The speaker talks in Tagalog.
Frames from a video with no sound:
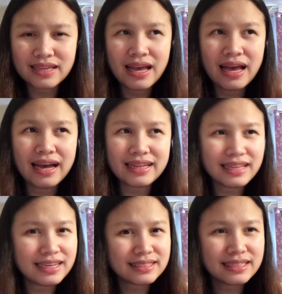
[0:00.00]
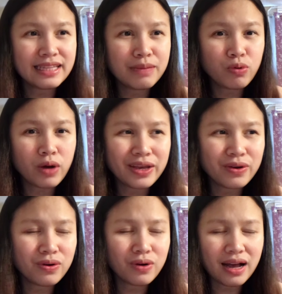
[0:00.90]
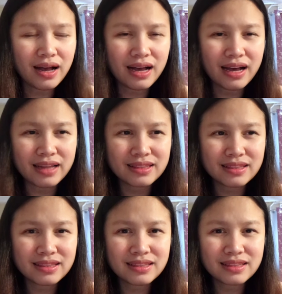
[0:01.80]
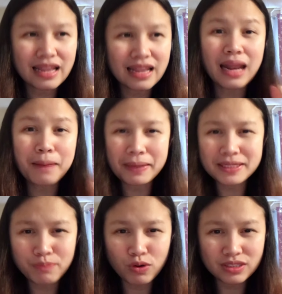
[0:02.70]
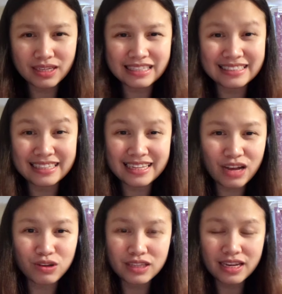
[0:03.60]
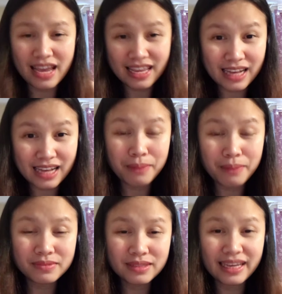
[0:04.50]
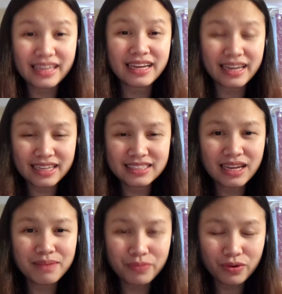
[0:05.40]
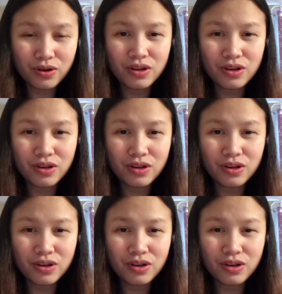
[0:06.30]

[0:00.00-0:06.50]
At least hindi po kayo uh, lalagpas po sa 60,000 na income in Canadian po